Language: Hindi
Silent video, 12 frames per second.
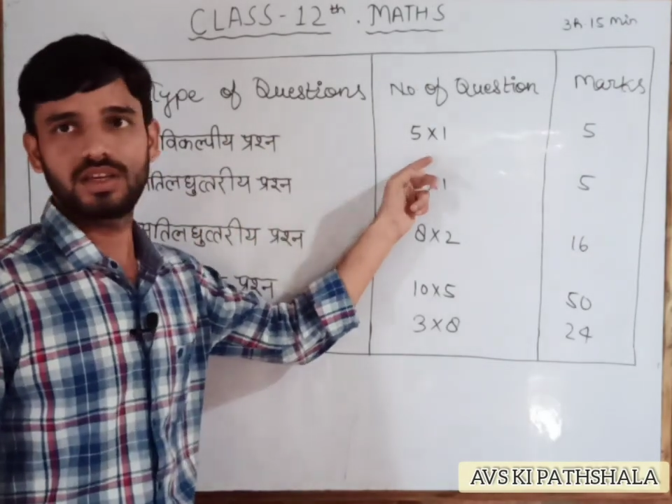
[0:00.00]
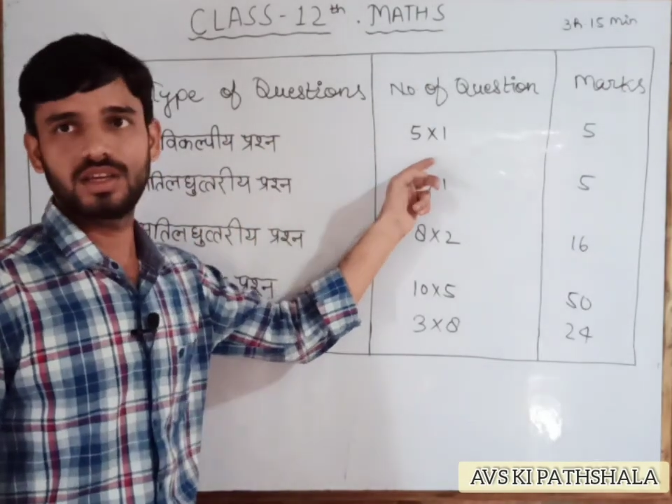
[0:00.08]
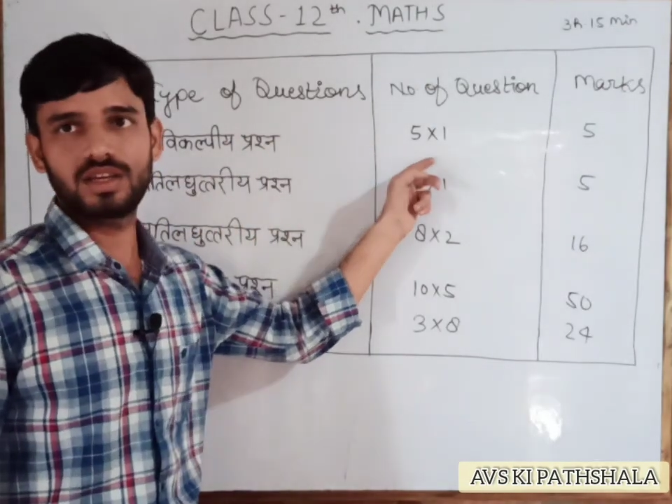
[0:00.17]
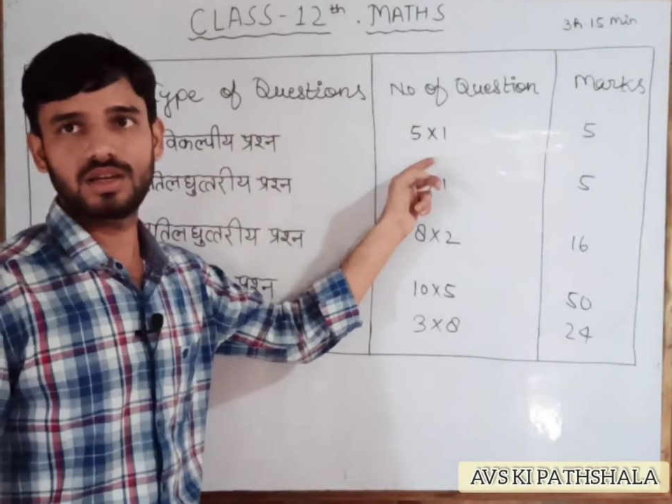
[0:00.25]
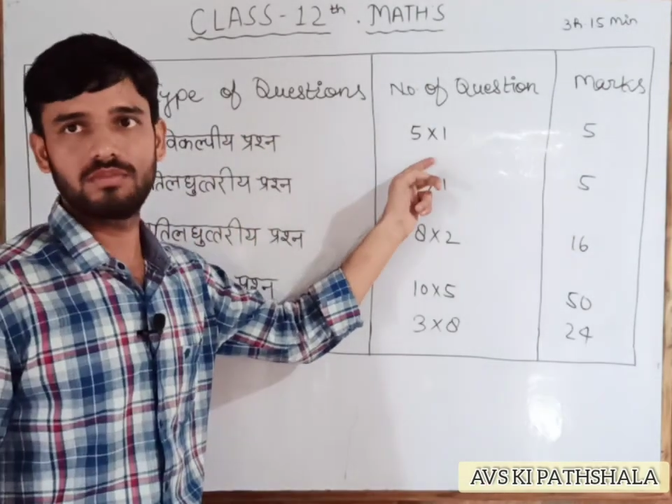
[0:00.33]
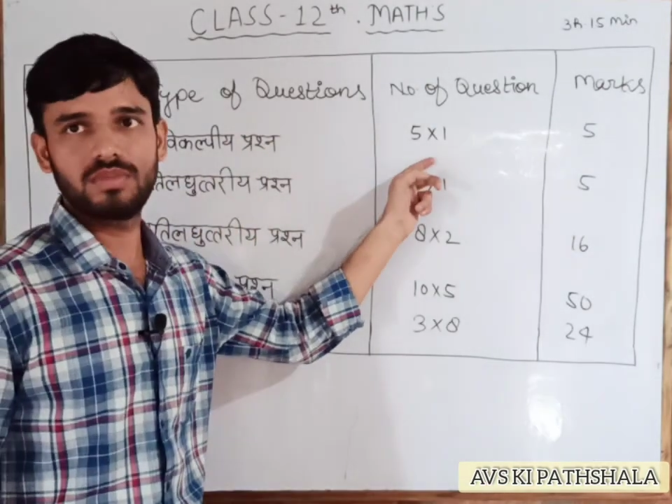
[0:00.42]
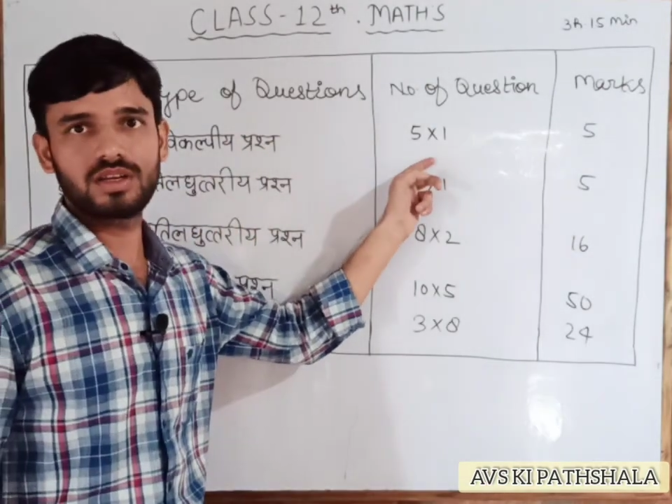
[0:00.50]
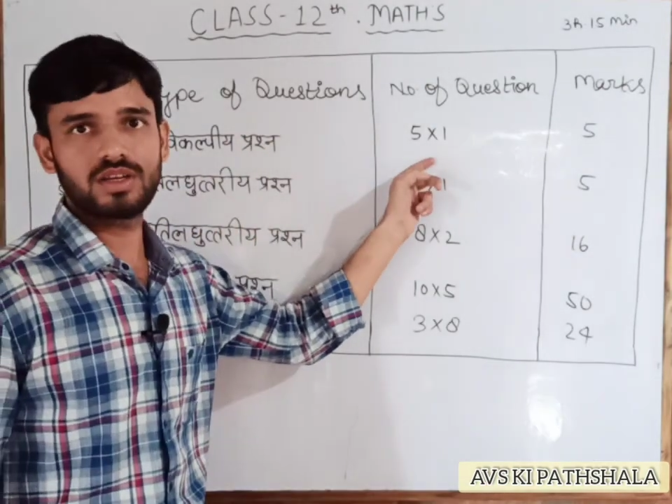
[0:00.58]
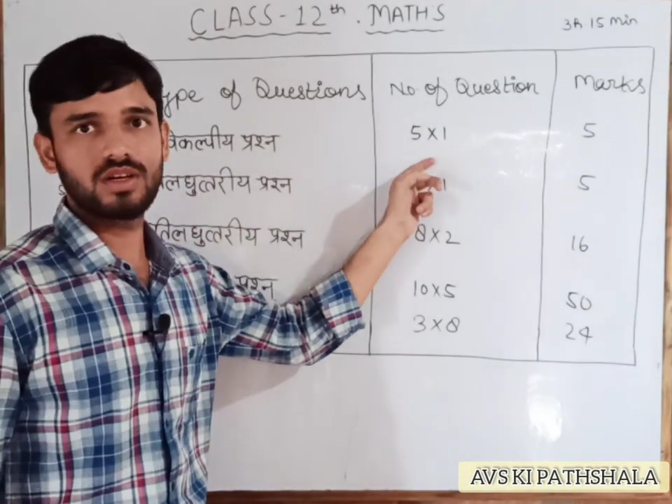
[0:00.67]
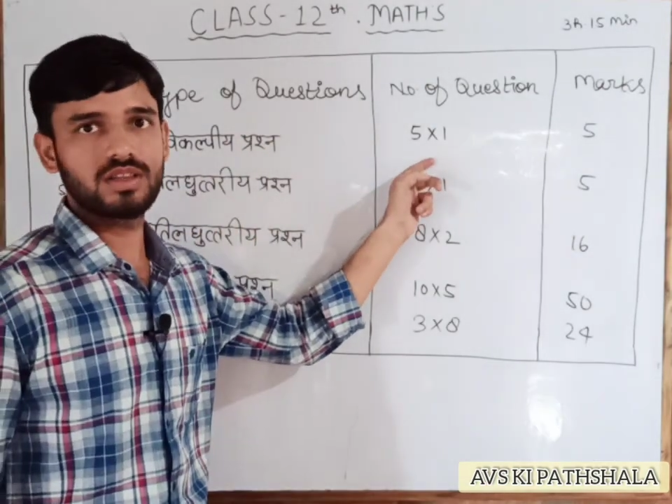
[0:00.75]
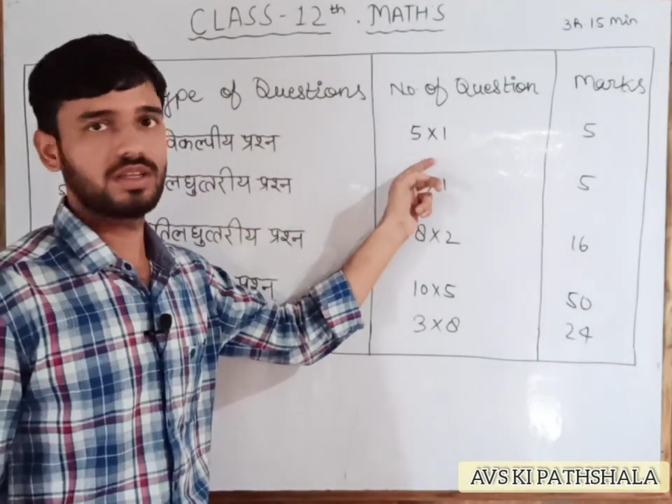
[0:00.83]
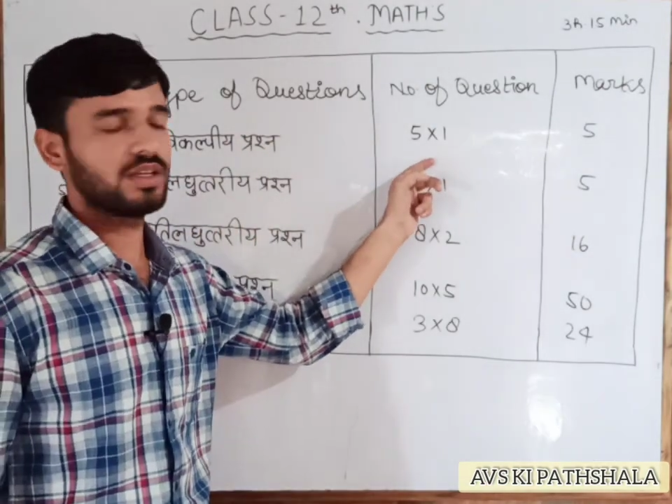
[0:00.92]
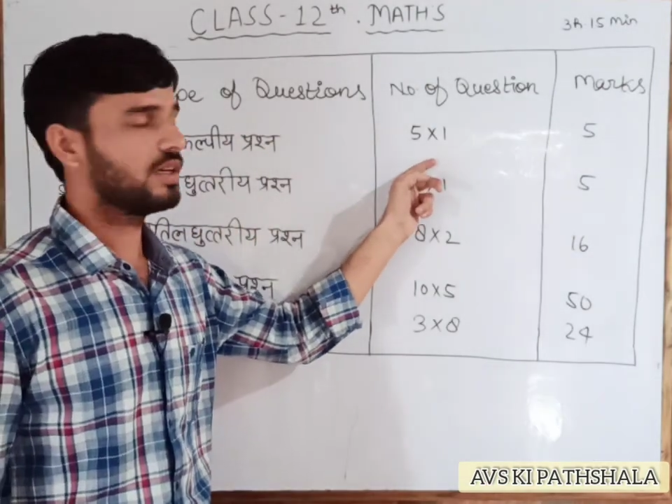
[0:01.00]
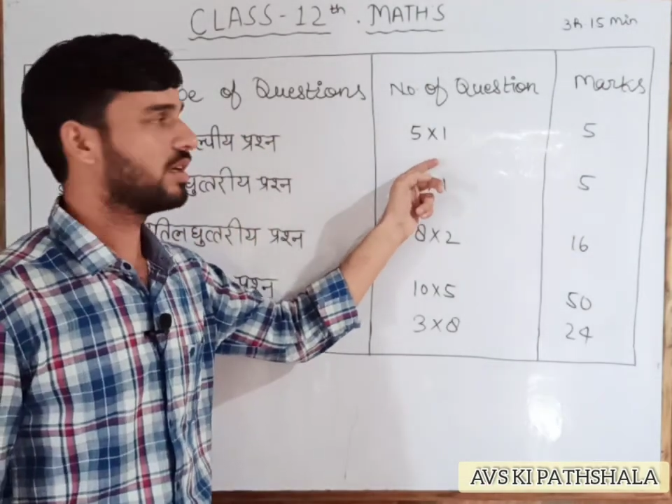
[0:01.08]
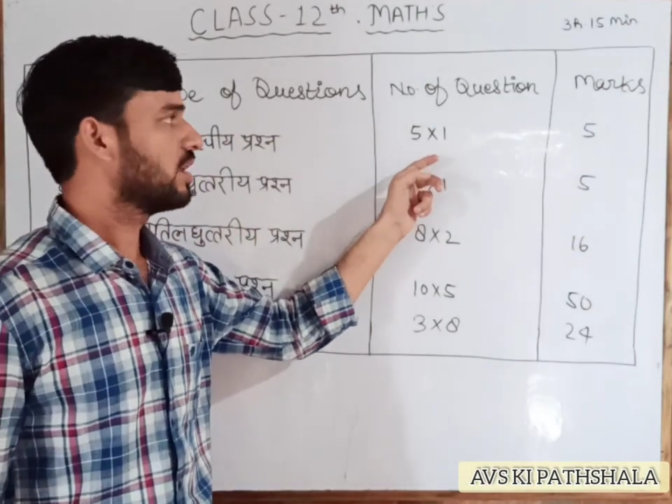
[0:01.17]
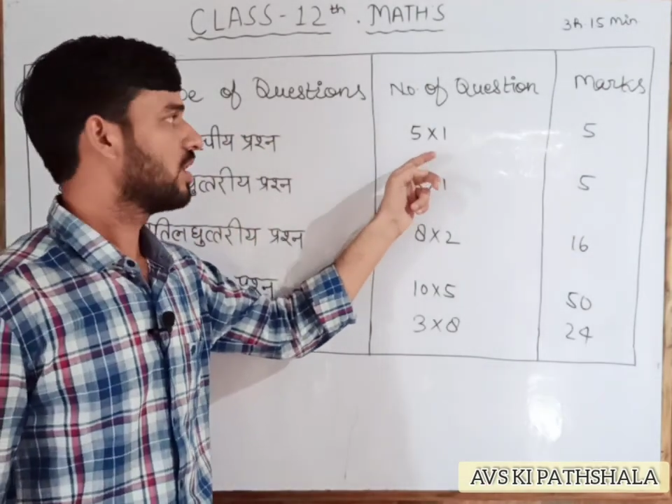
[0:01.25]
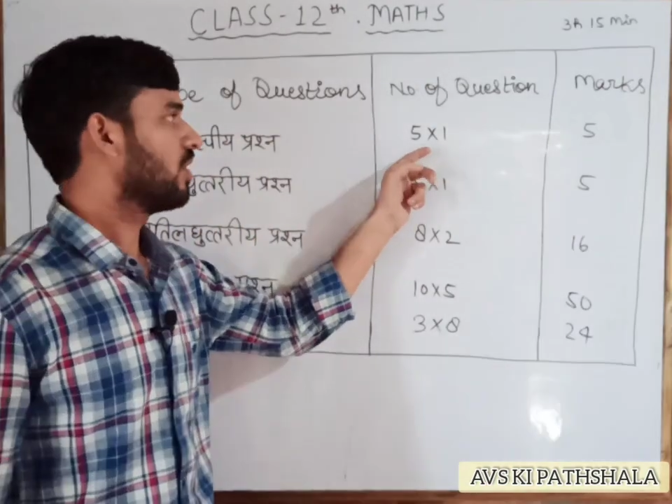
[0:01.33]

एक एक नंबर के आते हैं